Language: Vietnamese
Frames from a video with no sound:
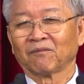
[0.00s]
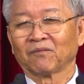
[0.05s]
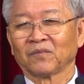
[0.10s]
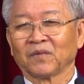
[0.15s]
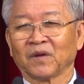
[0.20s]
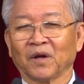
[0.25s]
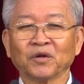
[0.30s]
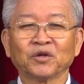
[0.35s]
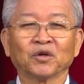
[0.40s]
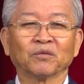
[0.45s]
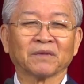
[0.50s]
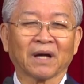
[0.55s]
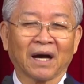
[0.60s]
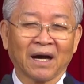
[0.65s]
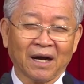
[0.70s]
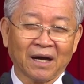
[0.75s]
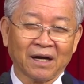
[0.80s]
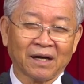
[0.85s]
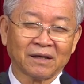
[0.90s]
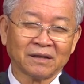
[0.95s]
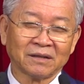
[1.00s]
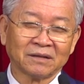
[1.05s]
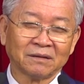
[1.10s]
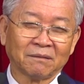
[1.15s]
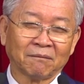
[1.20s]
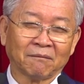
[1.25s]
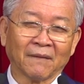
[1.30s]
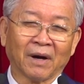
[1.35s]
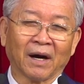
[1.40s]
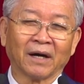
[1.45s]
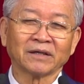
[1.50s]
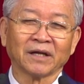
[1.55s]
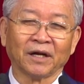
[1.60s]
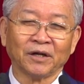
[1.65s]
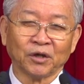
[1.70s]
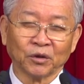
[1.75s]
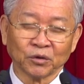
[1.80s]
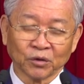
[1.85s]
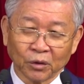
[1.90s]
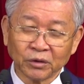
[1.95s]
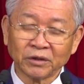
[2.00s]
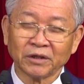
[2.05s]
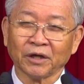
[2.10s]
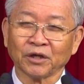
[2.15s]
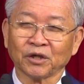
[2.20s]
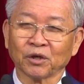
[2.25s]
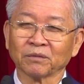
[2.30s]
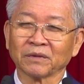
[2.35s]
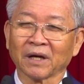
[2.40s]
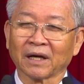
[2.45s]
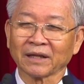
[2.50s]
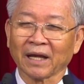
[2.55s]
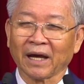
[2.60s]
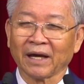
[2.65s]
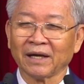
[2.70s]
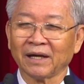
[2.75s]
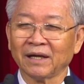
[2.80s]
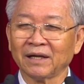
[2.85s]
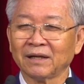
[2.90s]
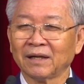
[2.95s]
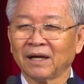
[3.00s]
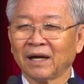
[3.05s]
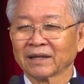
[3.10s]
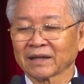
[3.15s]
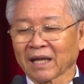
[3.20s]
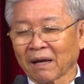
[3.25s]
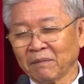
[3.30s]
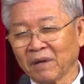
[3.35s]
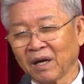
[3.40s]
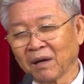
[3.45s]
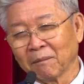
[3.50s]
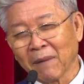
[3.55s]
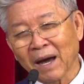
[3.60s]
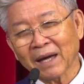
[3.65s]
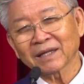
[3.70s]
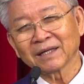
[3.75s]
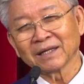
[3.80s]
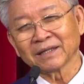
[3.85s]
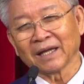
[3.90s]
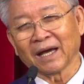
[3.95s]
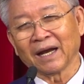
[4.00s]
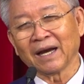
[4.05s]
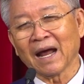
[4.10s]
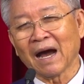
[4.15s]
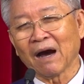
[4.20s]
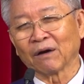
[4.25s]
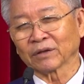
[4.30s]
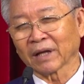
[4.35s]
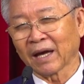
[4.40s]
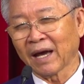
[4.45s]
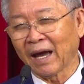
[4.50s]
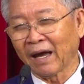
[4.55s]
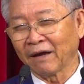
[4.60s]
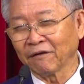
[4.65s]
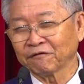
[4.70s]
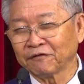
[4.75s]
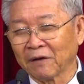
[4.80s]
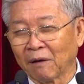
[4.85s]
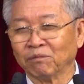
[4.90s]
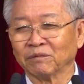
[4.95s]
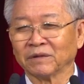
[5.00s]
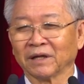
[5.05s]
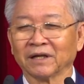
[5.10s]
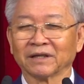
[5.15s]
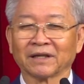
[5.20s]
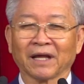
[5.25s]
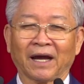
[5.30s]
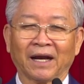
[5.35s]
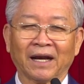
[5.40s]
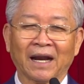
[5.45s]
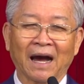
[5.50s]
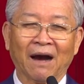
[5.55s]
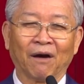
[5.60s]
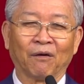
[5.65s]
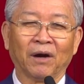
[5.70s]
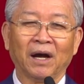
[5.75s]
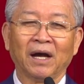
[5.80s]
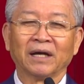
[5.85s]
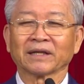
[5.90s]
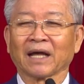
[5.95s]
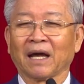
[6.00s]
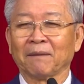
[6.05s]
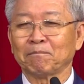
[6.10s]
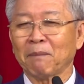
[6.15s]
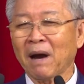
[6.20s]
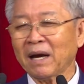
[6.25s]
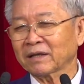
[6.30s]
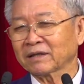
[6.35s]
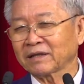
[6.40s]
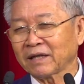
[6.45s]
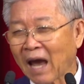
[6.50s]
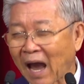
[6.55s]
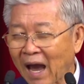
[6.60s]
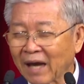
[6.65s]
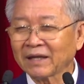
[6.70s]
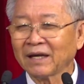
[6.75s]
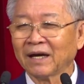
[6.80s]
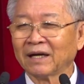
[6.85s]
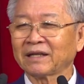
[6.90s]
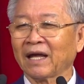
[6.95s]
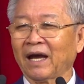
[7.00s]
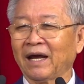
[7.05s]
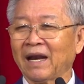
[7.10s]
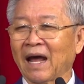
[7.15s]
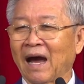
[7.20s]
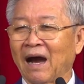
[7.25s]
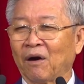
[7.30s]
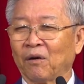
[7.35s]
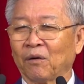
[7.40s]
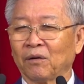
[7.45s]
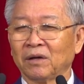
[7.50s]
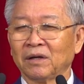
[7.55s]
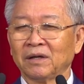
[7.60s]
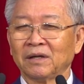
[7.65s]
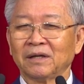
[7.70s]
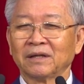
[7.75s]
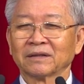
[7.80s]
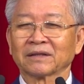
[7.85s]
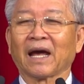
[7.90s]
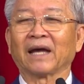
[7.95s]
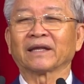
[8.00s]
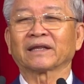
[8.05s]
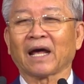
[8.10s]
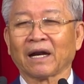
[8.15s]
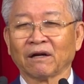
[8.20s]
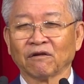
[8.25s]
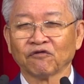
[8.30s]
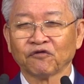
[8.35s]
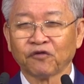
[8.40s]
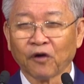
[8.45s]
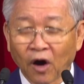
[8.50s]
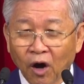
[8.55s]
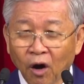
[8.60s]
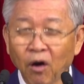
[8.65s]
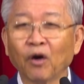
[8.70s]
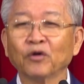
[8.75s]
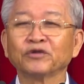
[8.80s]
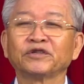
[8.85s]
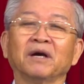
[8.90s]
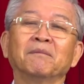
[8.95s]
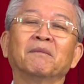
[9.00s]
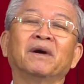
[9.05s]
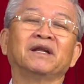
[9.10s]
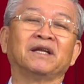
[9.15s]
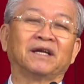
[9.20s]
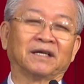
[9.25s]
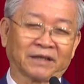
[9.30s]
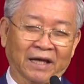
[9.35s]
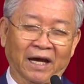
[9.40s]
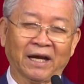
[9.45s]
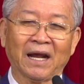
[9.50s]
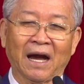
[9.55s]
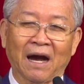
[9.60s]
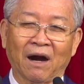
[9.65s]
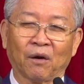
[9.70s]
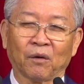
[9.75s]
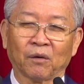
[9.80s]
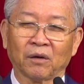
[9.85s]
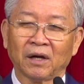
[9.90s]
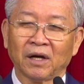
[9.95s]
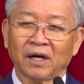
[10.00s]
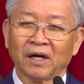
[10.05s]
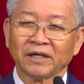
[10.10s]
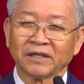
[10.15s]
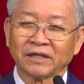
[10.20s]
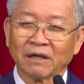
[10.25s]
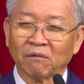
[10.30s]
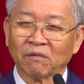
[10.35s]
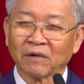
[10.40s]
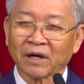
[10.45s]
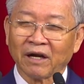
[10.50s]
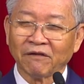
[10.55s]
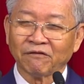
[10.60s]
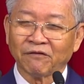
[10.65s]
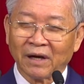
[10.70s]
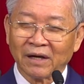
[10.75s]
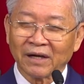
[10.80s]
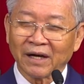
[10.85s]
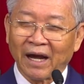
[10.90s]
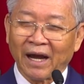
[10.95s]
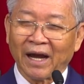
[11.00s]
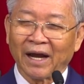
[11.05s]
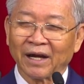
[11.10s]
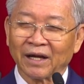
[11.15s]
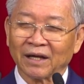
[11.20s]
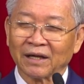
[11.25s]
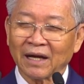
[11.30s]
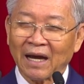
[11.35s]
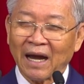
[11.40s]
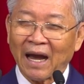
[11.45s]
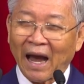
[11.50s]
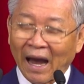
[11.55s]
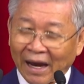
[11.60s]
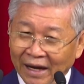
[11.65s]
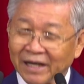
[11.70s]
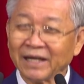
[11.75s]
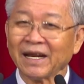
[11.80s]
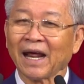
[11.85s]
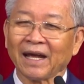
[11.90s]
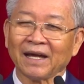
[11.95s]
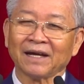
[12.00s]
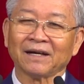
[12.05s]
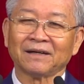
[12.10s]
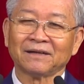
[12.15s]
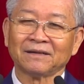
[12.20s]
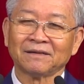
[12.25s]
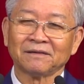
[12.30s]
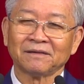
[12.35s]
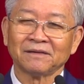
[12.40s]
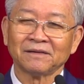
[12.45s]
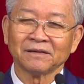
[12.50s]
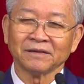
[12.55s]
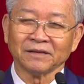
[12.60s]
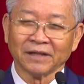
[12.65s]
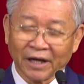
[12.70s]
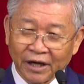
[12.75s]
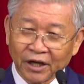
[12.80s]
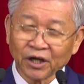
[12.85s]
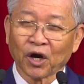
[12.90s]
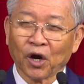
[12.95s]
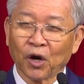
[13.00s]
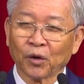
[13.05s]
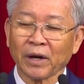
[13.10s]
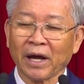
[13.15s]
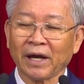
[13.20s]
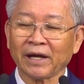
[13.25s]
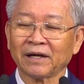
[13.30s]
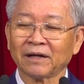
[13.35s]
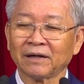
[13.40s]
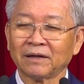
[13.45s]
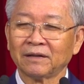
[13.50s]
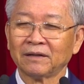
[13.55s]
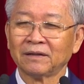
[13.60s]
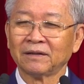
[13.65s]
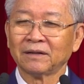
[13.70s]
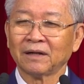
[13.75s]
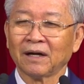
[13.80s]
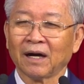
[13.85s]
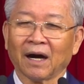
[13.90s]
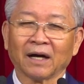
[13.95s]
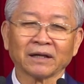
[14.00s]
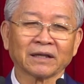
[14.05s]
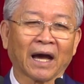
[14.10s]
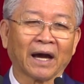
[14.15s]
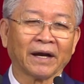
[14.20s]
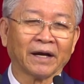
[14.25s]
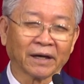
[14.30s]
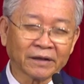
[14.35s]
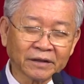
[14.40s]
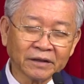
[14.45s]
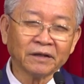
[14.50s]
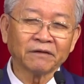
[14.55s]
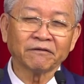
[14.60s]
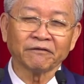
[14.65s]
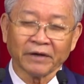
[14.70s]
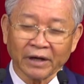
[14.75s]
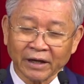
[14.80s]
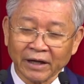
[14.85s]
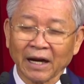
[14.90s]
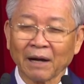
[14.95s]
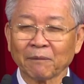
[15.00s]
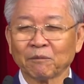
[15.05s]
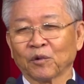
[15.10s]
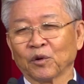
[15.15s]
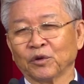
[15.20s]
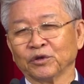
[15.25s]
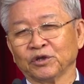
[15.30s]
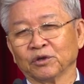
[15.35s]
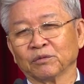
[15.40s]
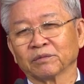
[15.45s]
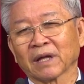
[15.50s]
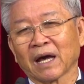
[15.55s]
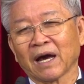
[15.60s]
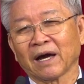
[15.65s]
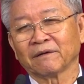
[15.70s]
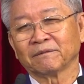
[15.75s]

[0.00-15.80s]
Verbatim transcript: nếu chúng ta mở trên youtube thì chúng ta thấy tại miền bắc như thế nào tại hải phòng như thế nào tại bắc giang như thế nào tại thành phố hồ chí minh như thế nào trong cái vấn đề ai đây jericho đây ở tại đất nước việt nam của chúng ta